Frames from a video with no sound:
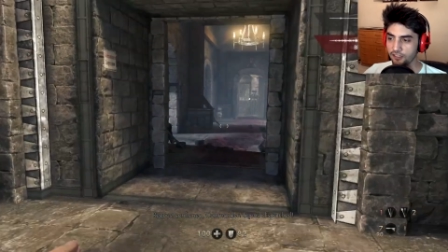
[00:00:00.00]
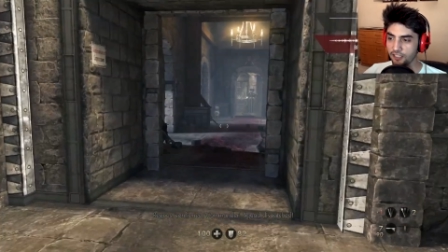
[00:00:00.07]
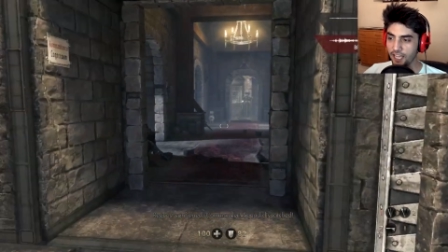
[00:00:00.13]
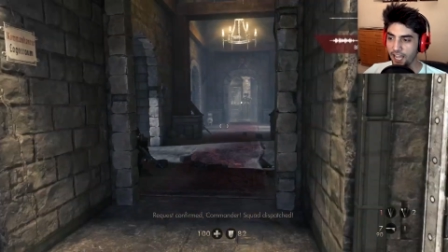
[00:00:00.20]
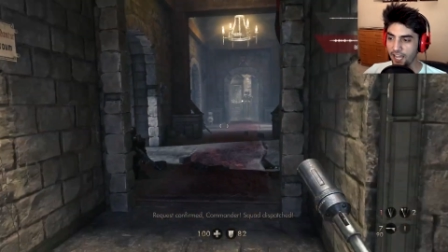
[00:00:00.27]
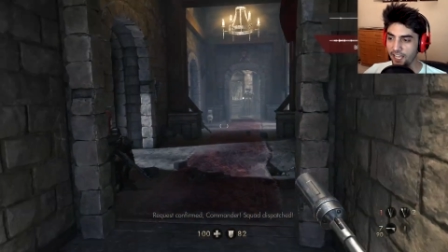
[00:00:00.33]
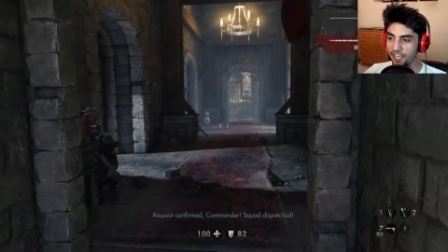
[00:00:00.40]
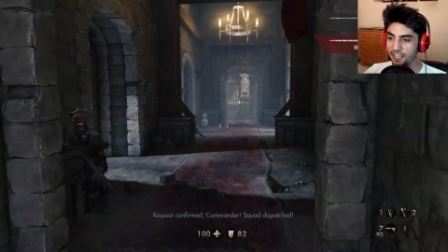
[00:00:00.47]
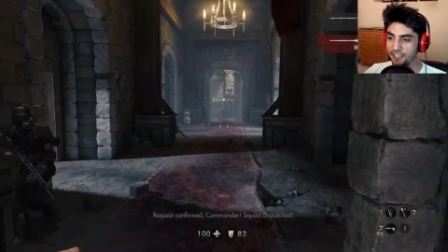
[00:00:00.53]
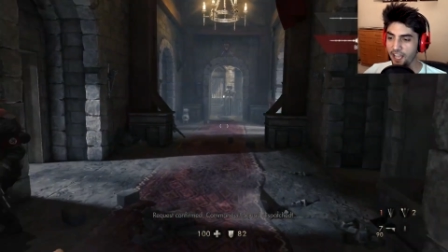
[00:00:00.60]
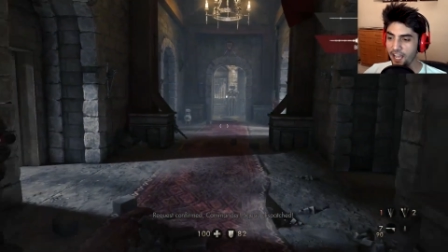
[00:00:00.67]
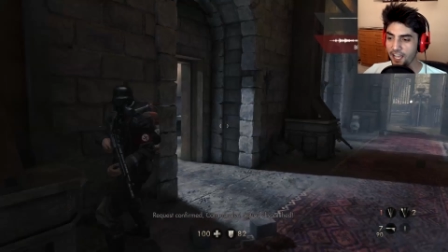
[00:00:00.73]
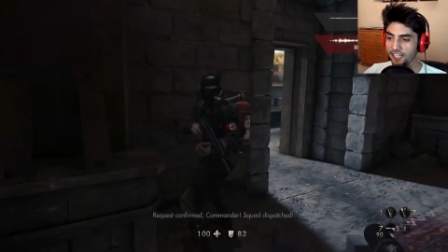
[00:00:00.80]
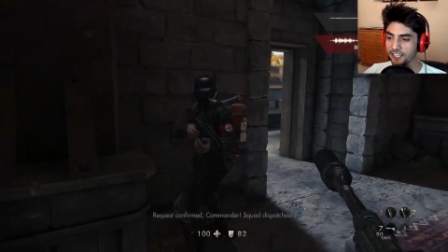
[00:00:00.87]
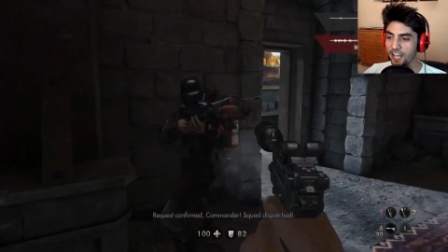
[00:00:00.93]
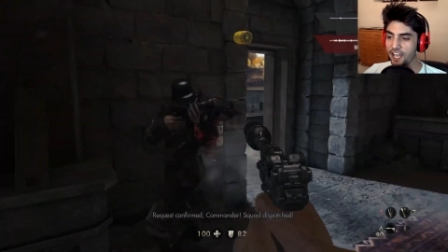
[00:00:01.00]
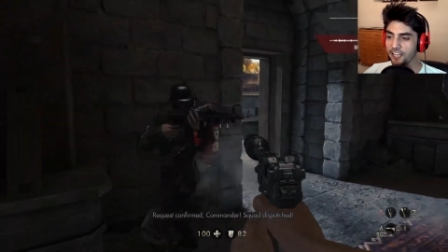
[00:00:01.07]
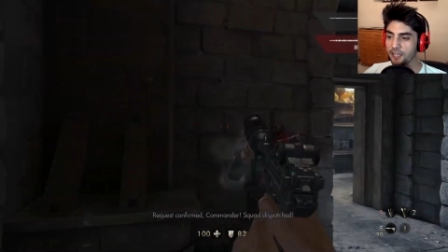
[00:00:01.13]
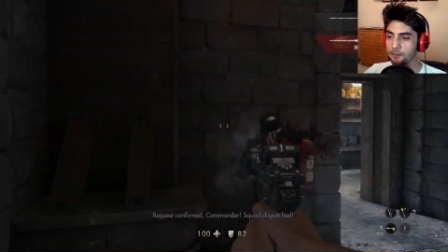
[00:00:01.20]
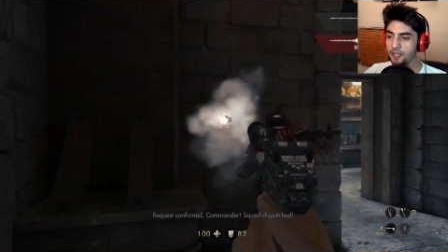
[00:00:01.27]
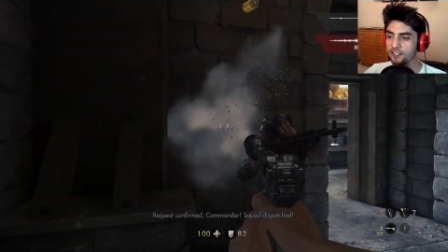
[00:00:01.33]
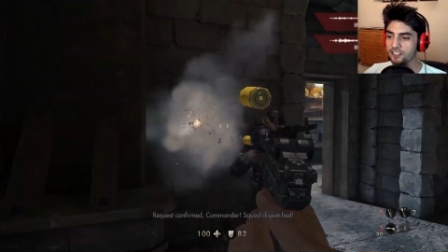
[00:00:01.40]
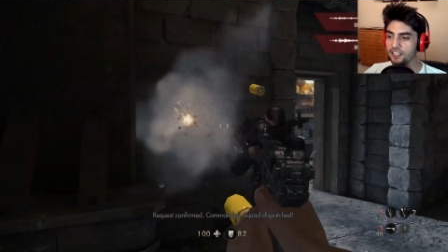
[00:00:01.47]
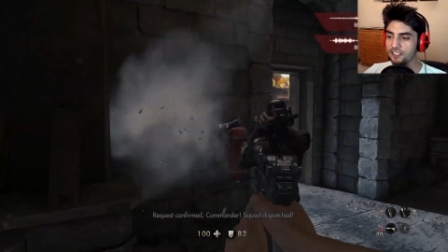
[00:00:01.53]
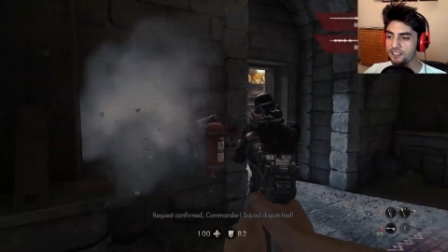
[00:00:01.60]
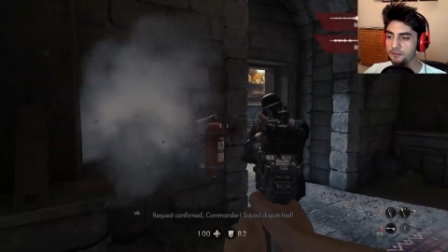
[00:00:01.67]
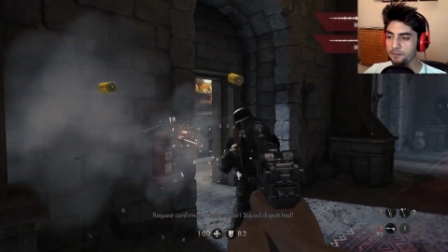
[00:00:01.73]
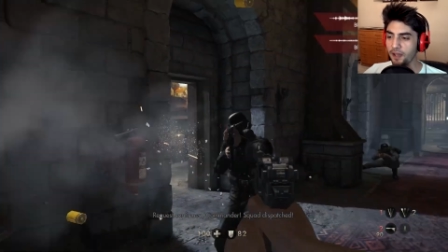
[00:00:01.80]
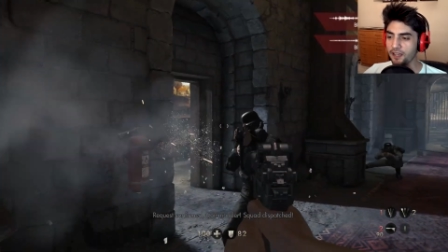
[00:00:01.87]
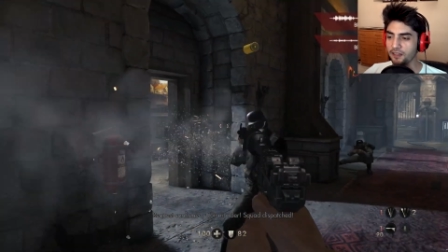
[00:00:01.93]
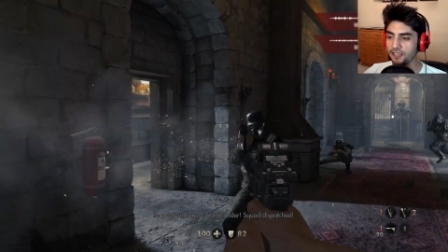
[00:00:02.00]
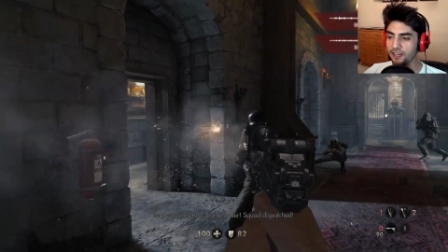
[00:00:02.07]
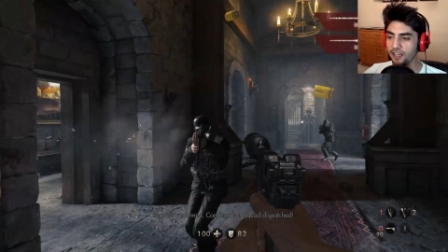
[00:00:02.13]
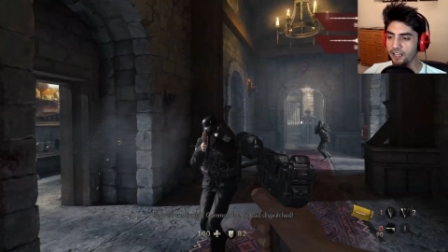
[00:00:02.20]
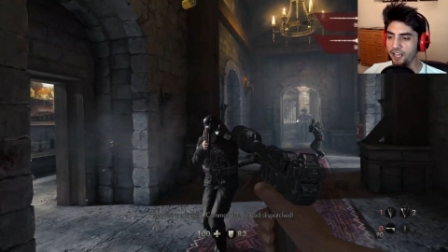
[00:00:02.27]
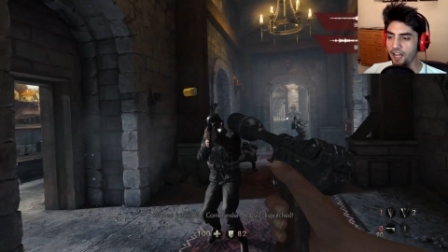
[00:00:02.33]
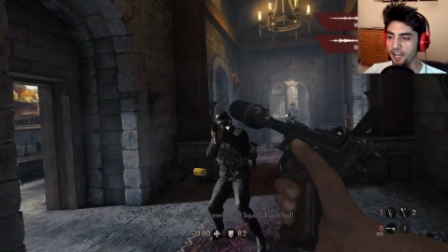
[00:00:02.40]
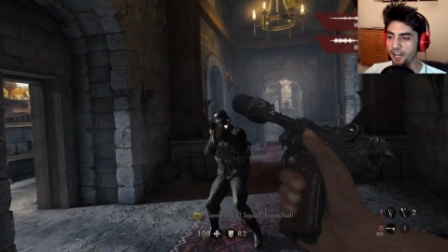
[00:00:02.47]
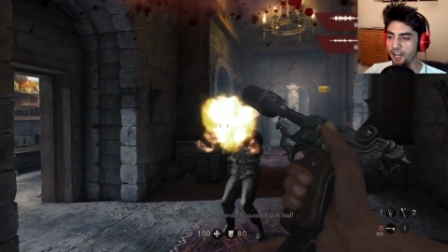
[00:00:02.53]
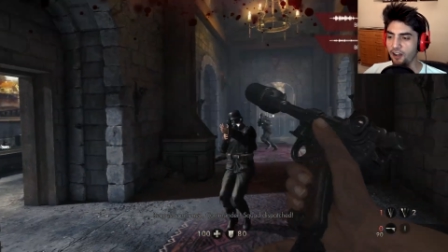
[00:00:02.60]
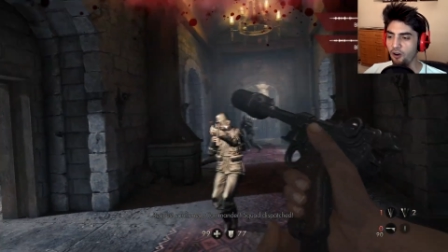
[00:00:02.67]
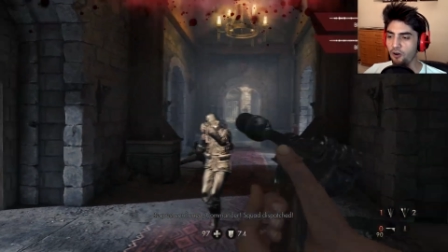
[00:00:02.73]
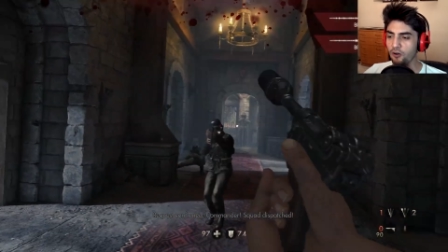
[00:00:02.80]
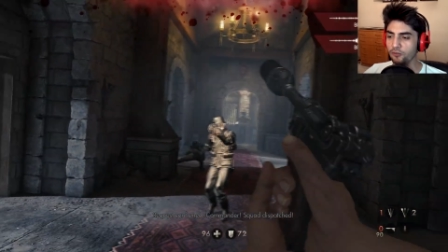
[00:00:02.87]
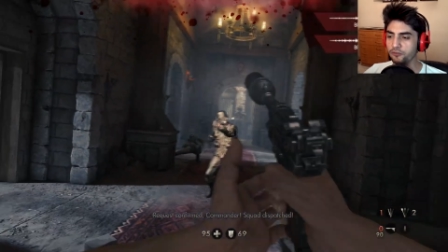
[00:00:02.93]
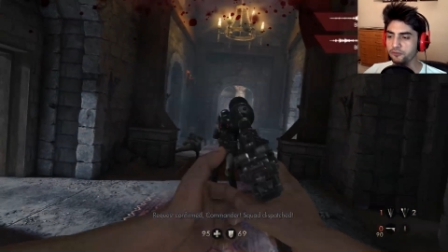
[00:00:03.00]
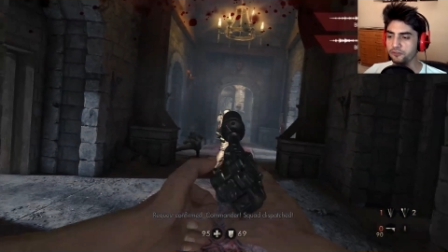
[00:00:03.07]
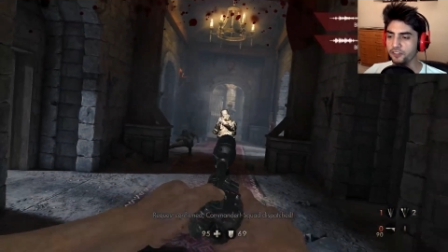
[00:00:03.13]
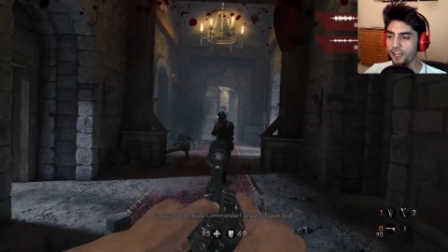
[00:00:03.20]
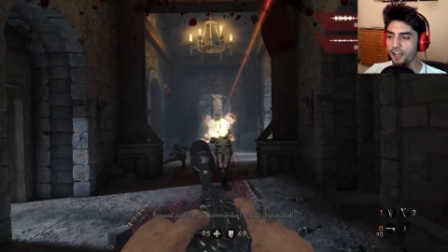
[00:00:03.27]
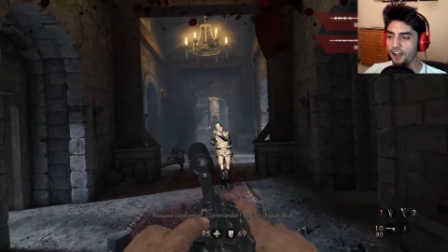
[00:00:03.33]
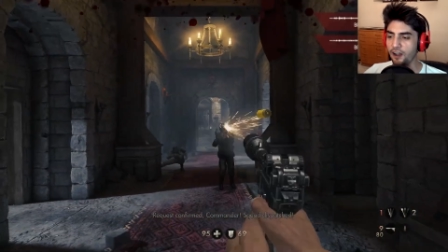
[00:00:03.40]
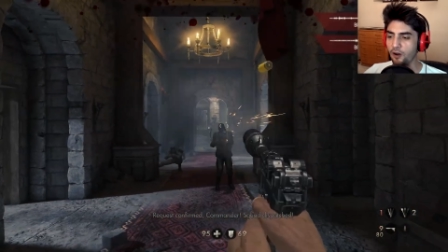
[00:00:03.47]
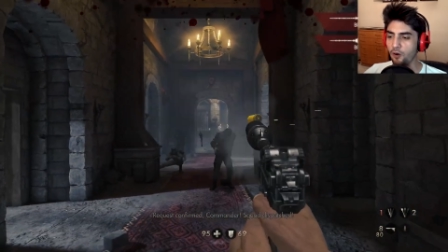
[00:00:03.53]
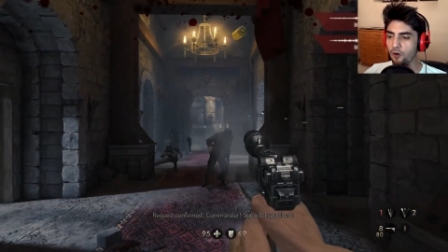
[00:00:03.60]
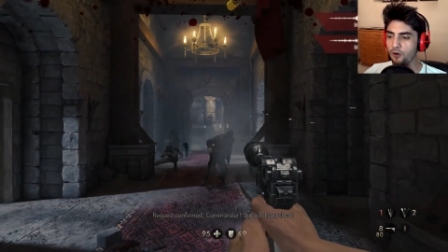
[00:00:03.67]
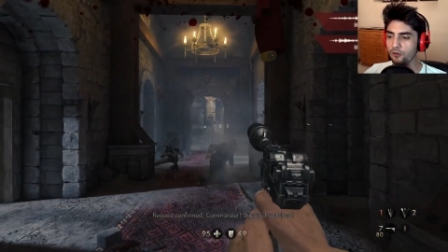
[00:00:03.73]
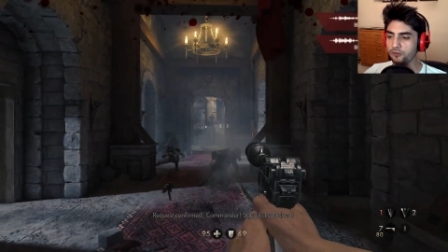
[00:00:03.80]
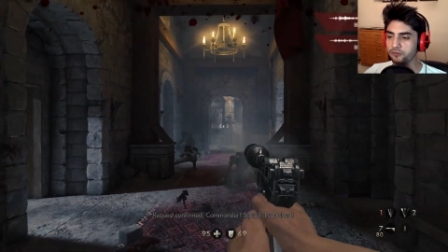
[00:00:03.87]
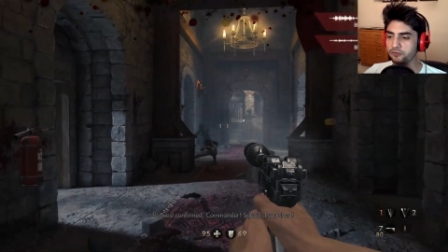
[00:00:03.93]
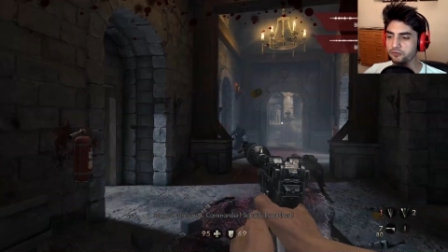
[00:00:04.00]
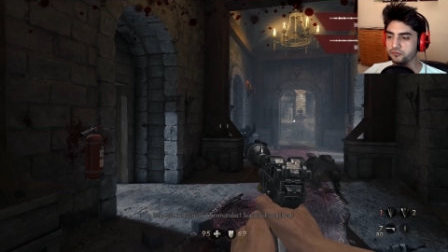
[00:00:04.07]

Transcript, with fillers: Ya ey ahlaka ben şeysin Bahçene ya. Of ya of.